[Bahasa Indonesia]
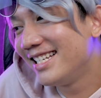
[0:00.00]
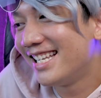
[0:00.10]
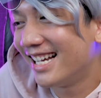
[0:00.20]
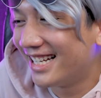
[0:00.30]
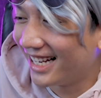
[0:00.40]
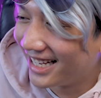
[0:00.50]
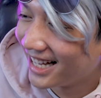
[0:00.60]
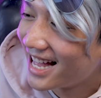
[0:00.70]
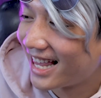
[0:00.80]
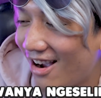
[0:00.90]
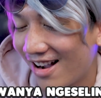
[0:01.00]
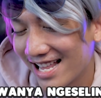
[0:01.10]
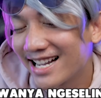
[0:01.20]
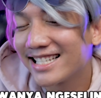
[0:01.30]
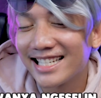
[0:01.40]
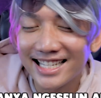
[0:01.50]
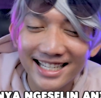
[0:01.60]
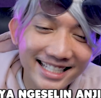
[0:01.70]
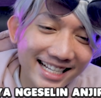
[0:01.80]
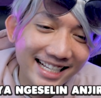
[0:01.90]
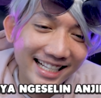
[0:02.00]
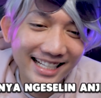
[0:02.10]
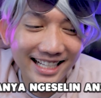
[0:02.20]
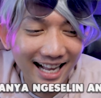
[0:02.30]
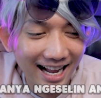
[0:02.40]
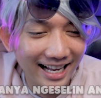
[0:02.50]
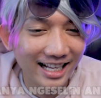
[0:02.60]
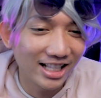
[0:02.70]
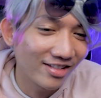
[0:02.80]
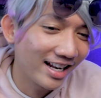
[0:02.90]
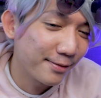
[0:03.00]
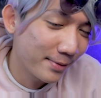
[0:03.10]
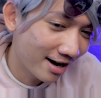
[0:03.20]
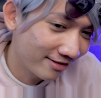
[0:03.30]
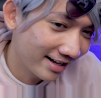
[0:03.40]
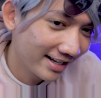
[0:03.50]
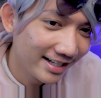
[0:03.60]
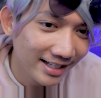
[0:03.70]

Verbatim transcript: Bisa gak? Tawa aja ngeselin aja. gak kayak gitu kali miau ya.